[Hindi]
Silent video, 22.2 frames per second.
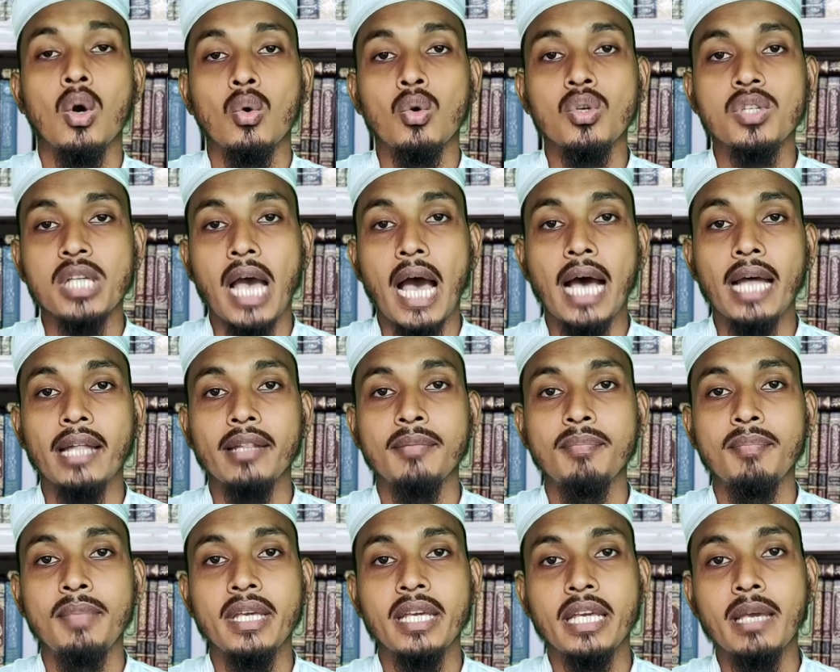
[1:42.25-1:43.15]
उस
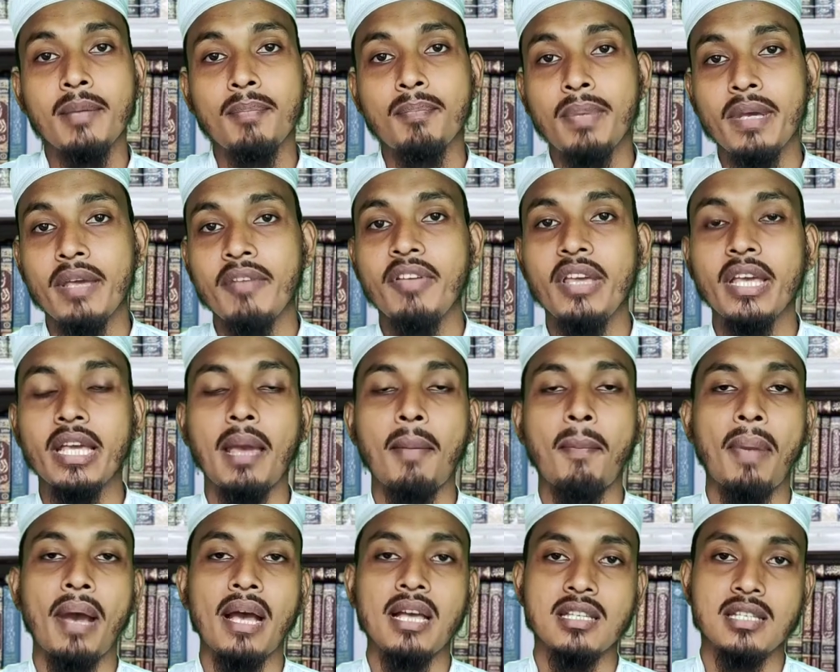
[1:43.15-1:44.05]
आदमी की बीवी के
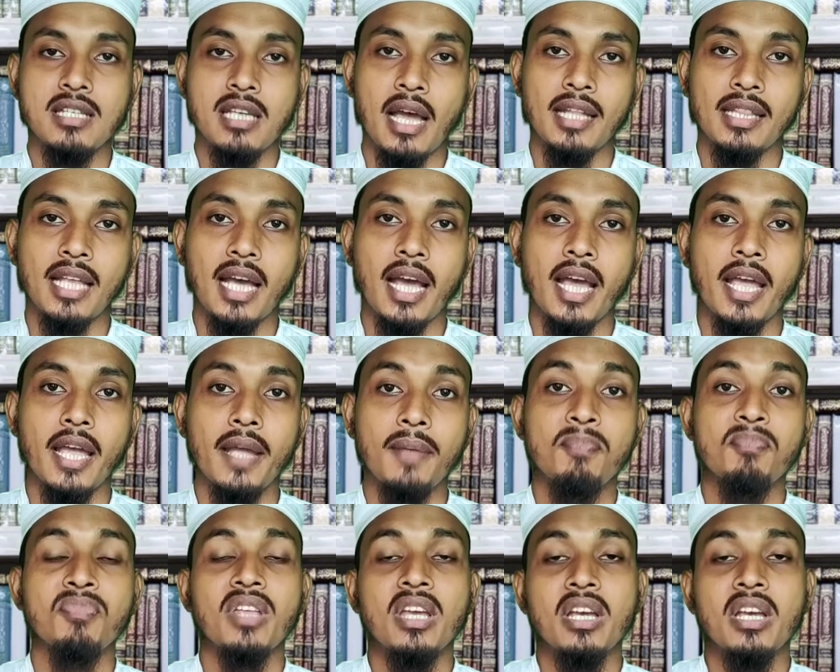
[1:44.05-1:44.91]
पास जाता है